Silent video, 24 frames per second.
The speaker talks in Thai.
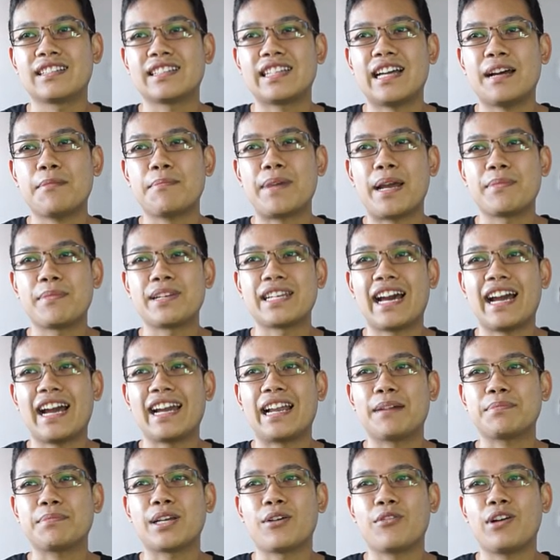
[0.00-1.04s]
ถ้าแปลเป็นไทย
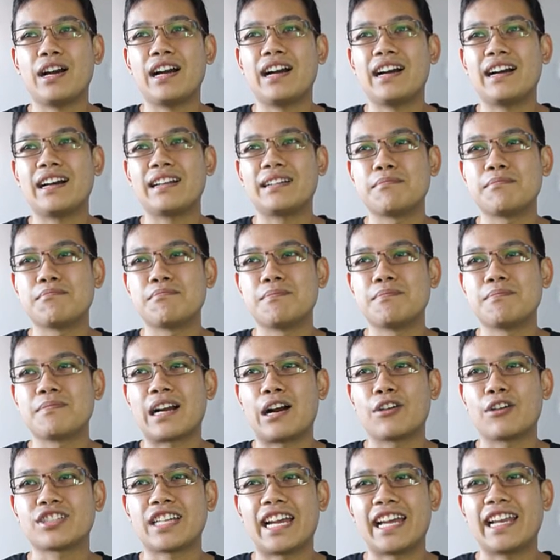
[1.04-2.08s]
นะครับ แต่ว่า
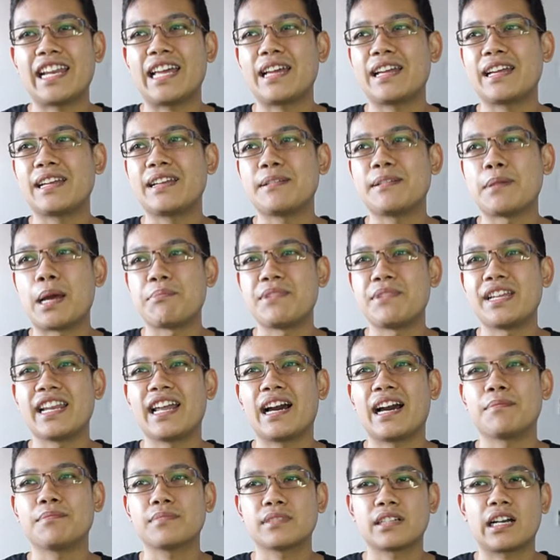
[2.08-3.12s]
เขาใช้ในแบบนี้
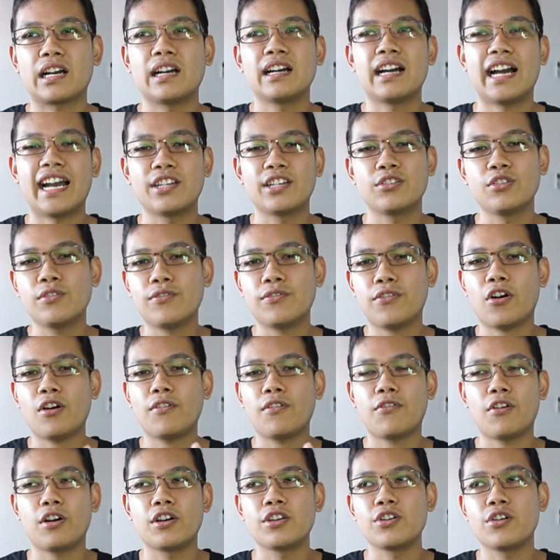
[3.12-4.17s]
นะครับ I don't fall
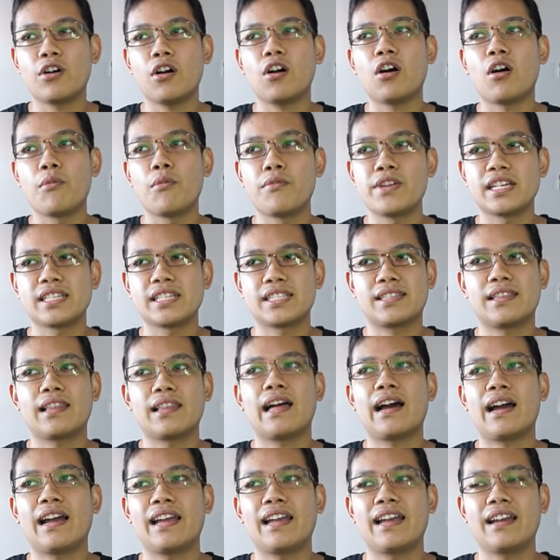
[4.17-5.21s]
for your obvious
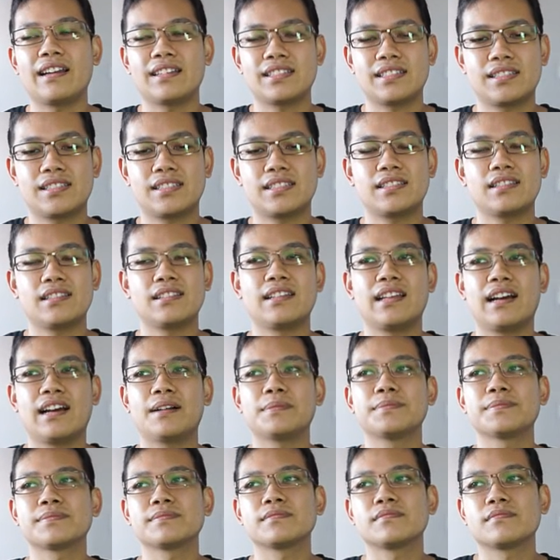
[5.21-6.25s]
lies นะครับ